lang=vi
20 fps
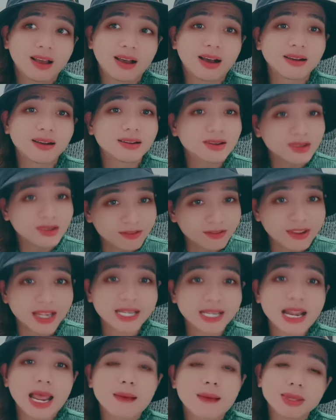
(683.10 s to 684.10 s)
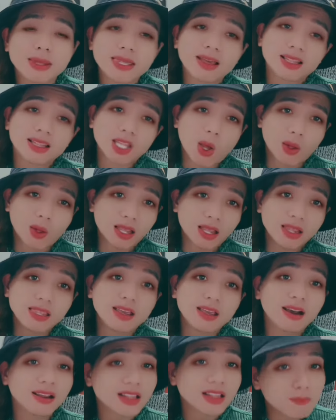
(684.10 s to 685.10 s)
ờ, người Việt Nam ở trên toàn thế
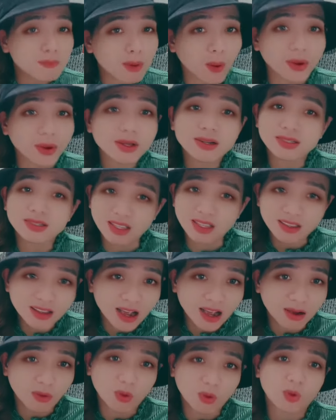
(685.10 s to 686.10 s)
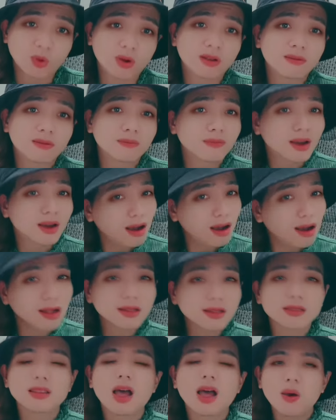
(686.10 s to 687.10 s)
giới thì mỗi người chỉ cần ít
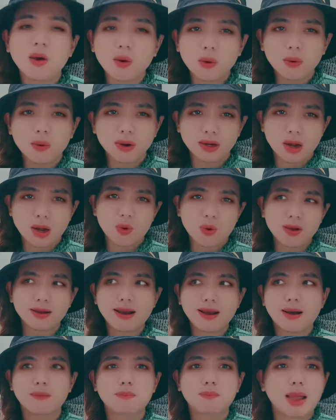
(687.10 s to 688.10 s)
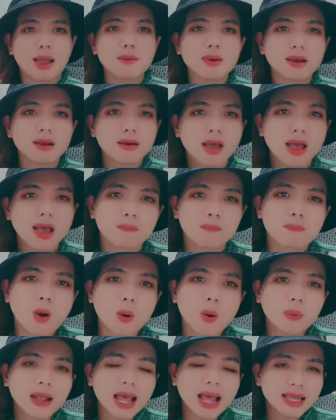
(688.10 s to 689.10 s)
thôi đâu có cần phải
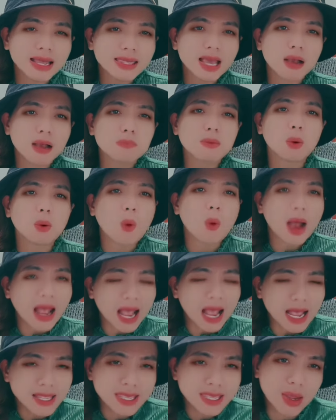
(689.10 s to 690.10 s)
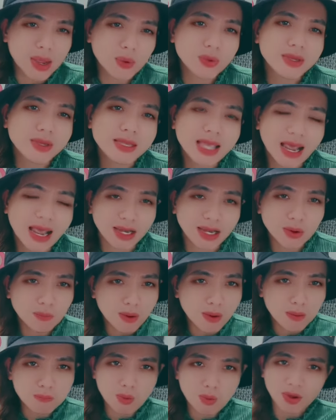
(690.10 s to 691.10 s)
một cá nhân mà quá nhiều như vậy đúng
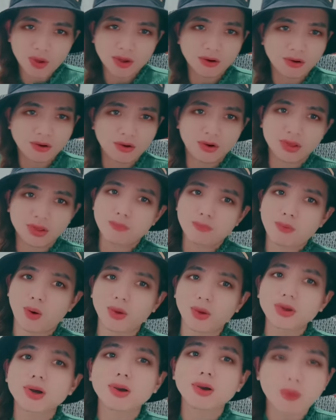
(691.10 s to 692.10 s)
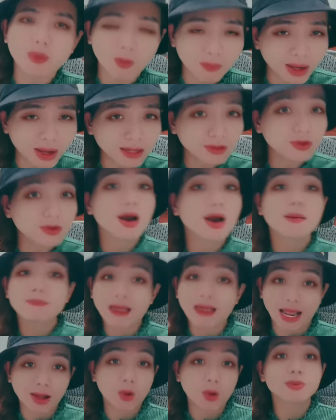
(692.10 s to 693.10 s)
không mọi người thì mỗi người một ít gom
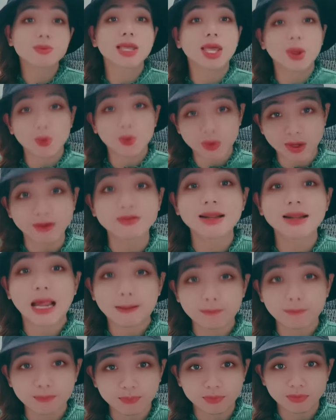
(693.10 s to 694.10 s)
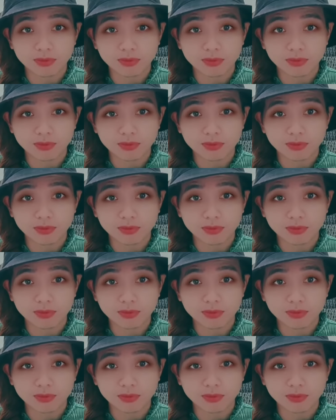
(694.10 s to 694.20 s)
lại cũng nhiều dữ lắm